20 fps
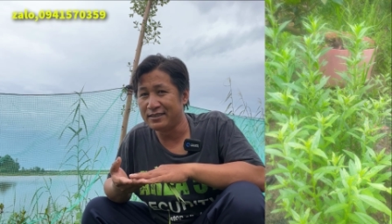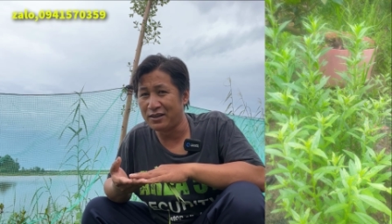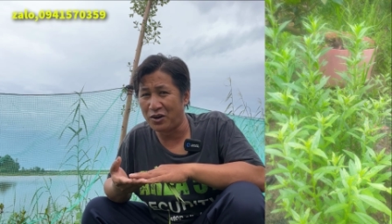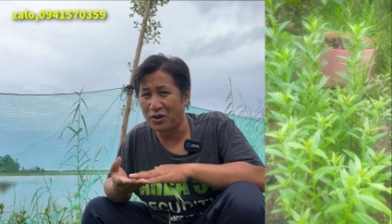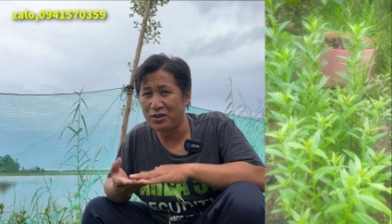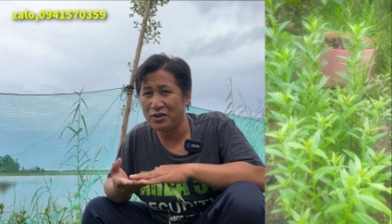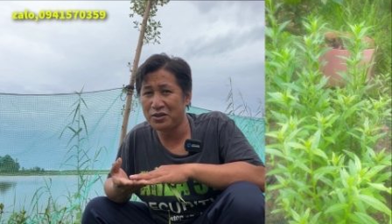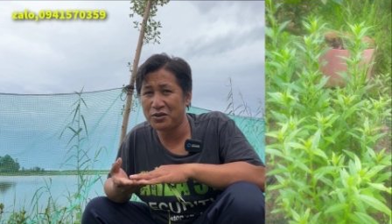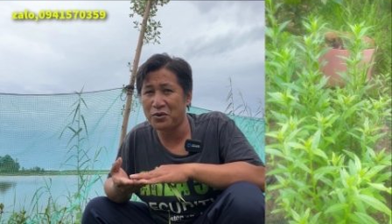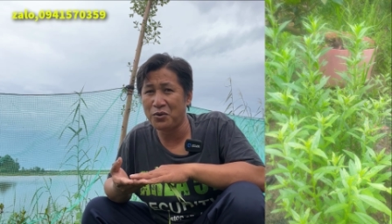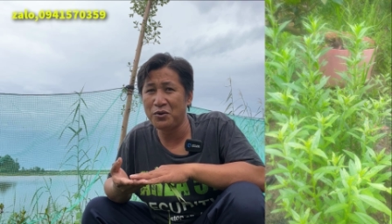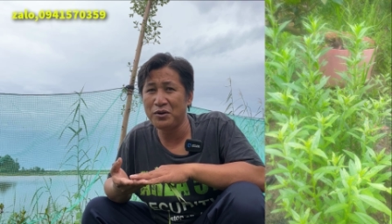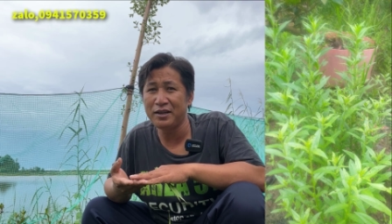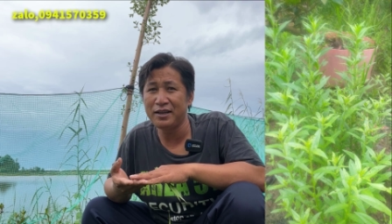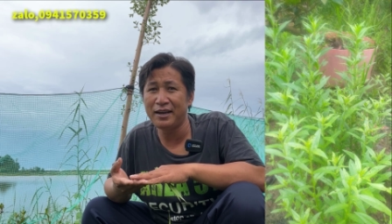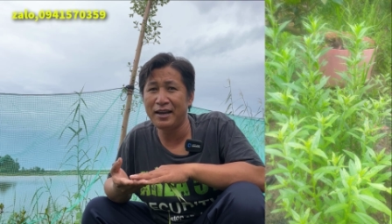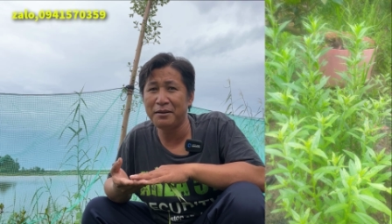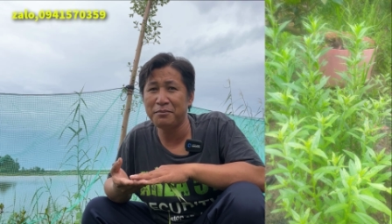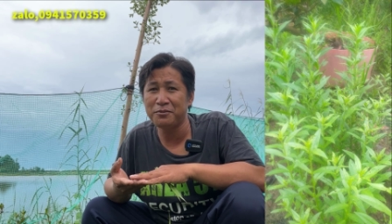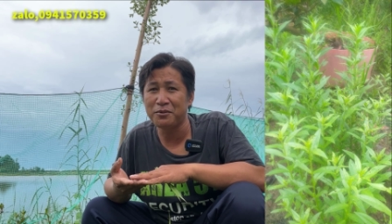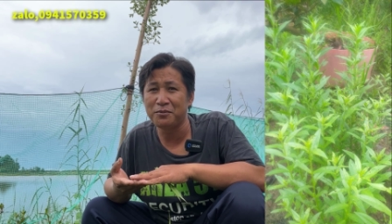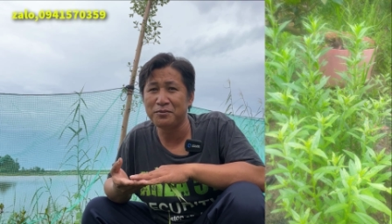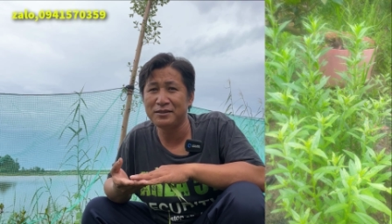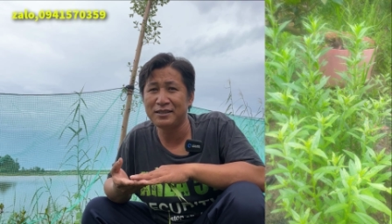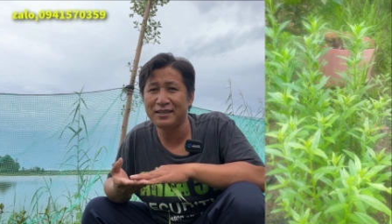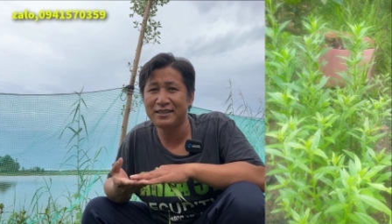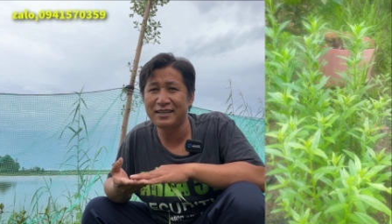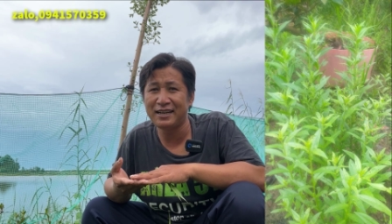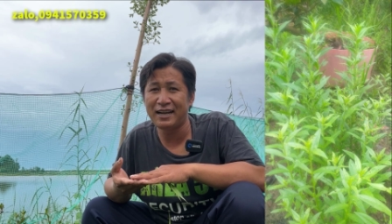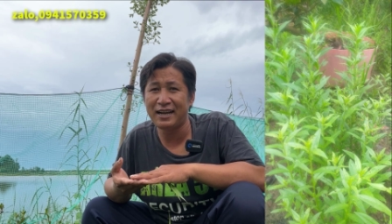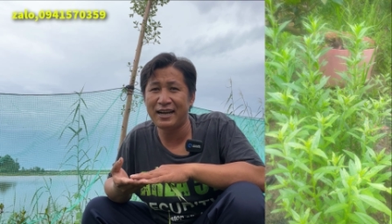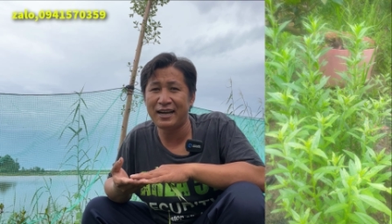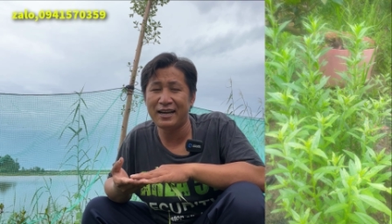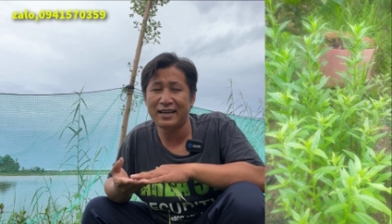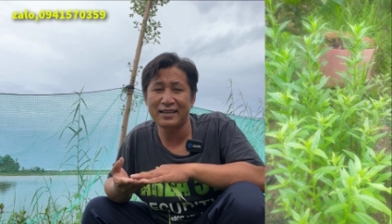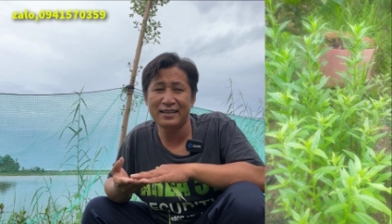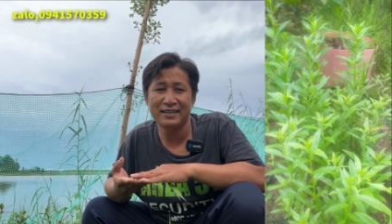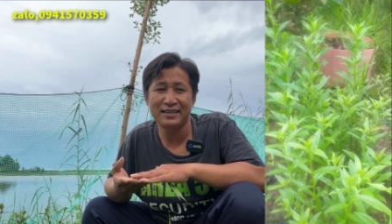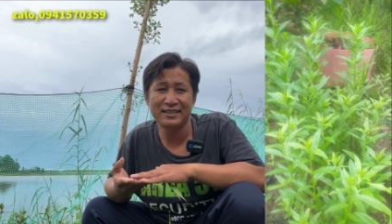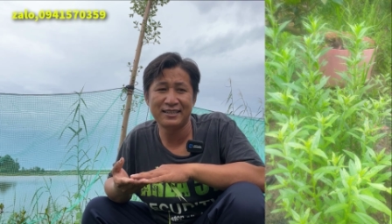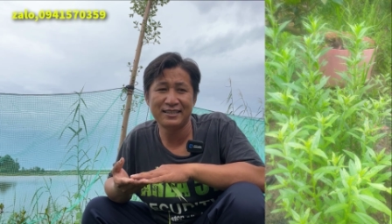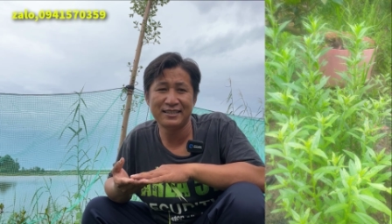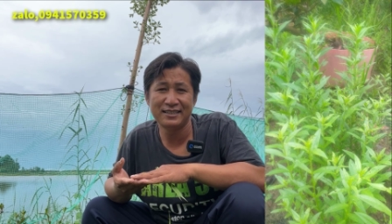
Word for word: rồi cuối clip cũng xin à,